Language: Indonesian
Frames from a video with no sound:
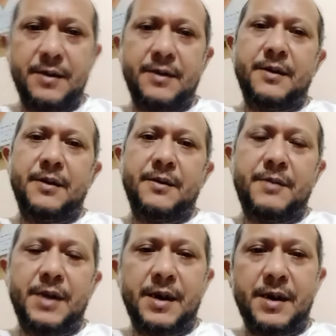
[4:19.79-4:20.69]
buka
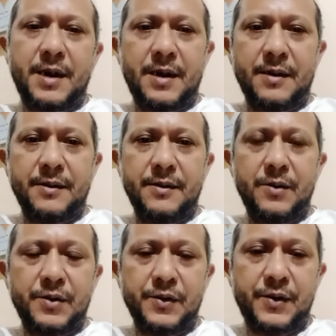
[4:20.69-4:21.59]
dagangan es
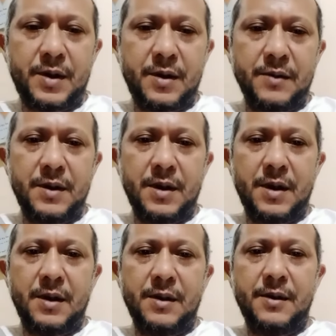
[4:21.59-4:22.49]
kita tersebut
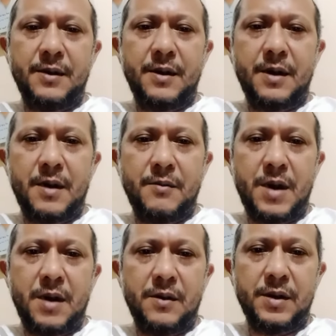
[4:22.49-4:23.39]

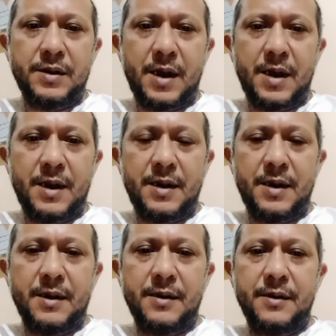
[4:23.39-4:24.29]
dengan
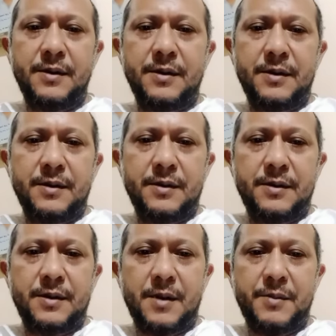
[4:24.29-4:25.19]
istiqomah juga
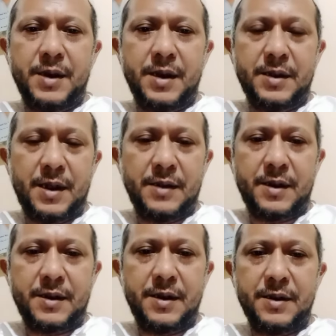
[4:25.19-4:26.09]
yakni
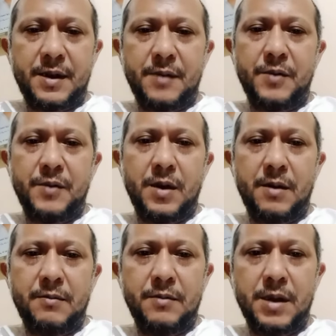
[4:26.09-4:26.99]
kita yakin
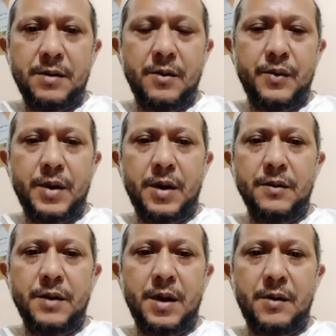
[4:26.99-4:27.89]
bahwasannya
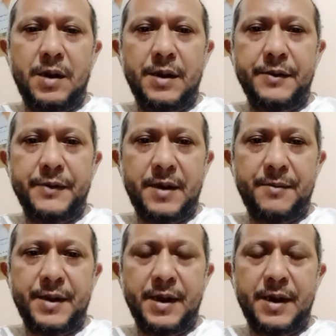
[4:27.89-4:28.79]
yang memberi
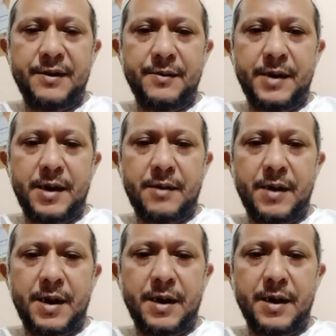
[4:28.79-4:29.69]
rezeki itu
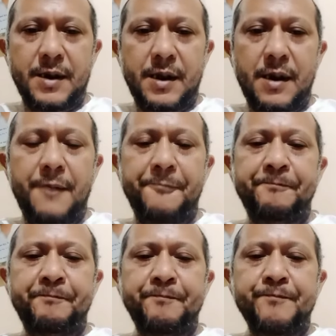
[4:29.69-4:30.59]
adalah Allah
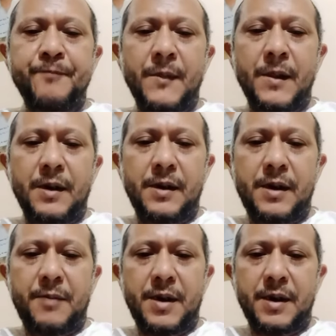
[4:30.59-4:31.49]
Ta'ala
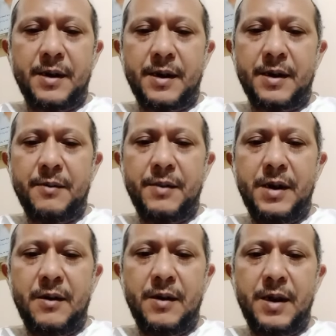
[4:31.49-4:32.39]
bukan sebab
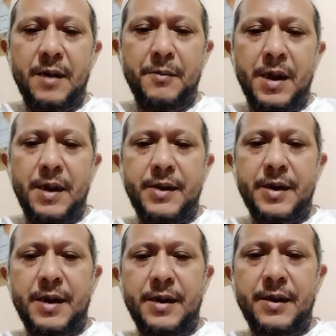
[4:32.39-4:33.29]

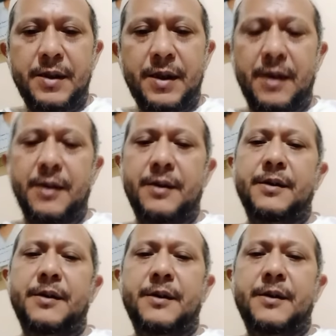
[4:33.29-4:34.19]
panasnya matahari